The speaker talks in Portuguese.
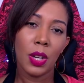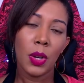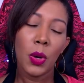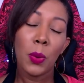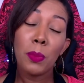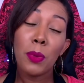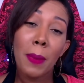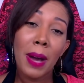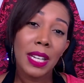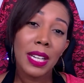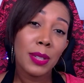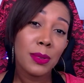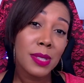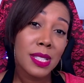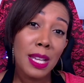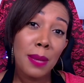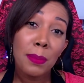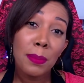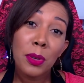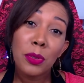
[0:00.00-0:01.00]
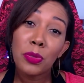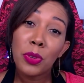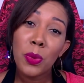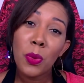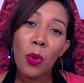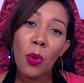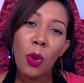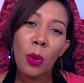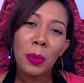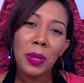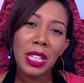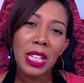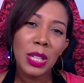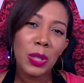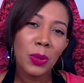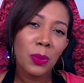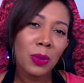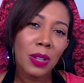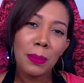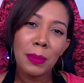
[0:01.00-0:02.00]
Meu marido sempre foi um homem que
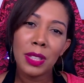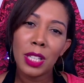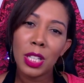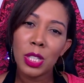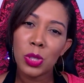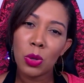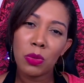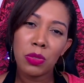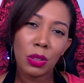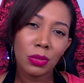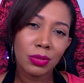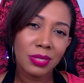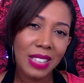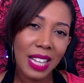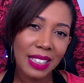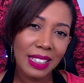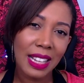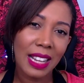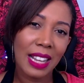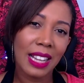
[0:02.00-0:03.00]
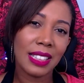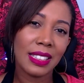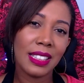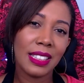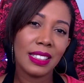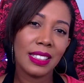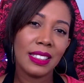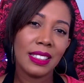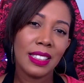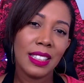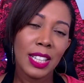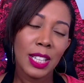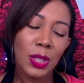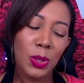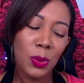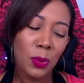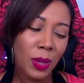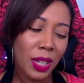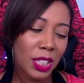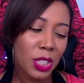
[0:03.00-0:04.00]
nunca me deixou faltar nada.
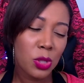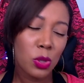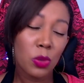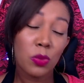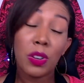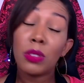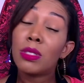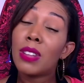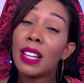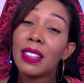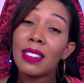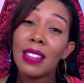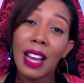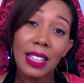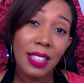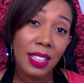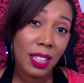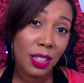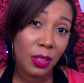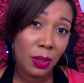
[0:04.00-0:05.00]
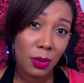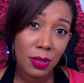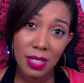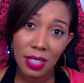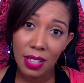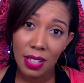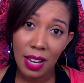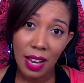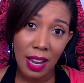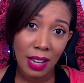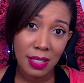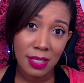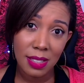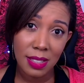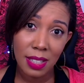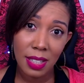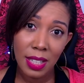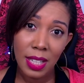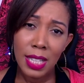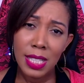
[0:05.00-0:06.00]
Nunca deixou faltar nada na nossa
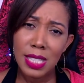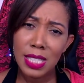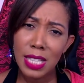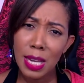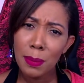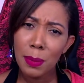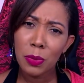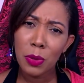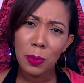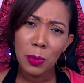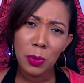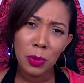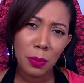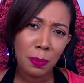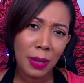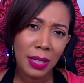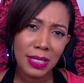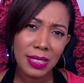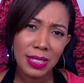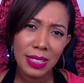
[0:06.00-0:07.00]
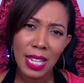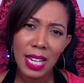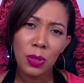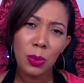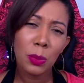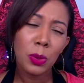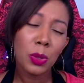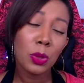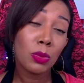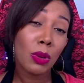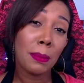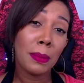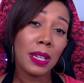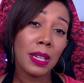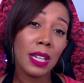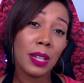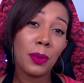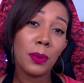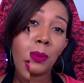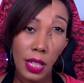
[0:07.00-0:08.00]
casa. Sempre foi muito parceiro, muito
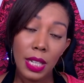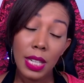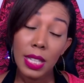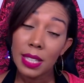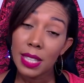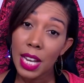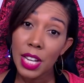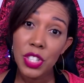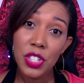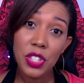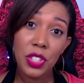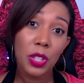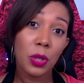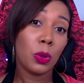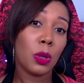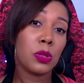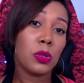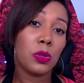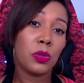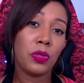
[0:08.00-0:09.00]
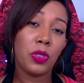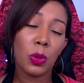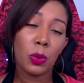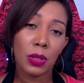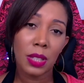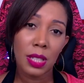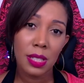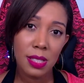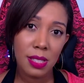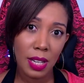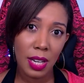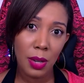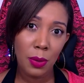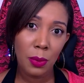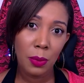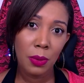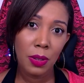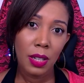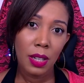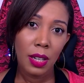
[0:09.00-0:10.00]
amigo. E desde que o nosso filho
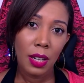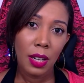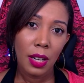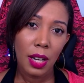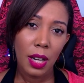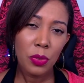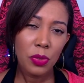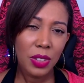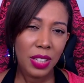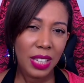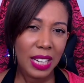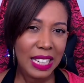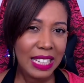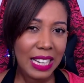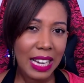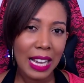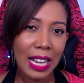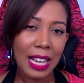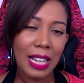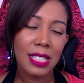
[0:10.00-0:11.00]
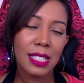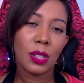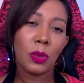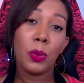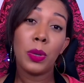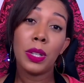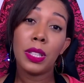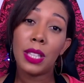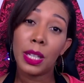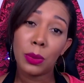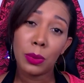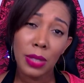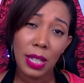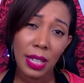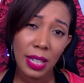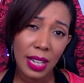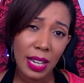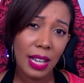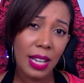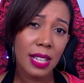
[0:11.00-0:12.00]
nasceu, eu fiquei em casa, cuidando da
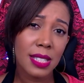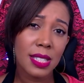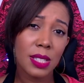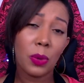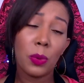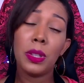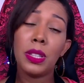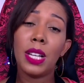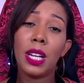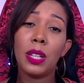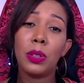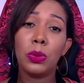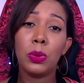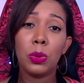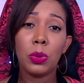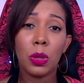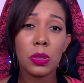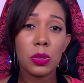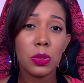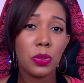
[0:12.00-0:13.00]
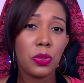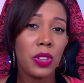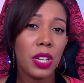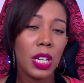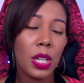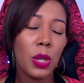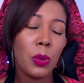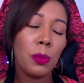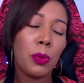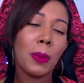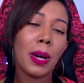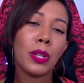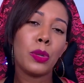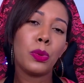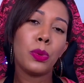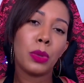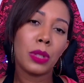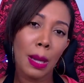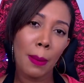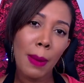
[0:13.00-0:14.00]
casa, cuidando do nosso filho. Meu
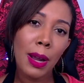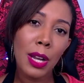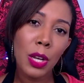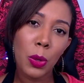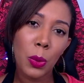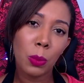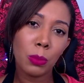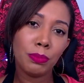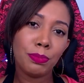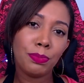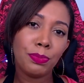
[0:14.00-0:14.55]
marido trabalhou.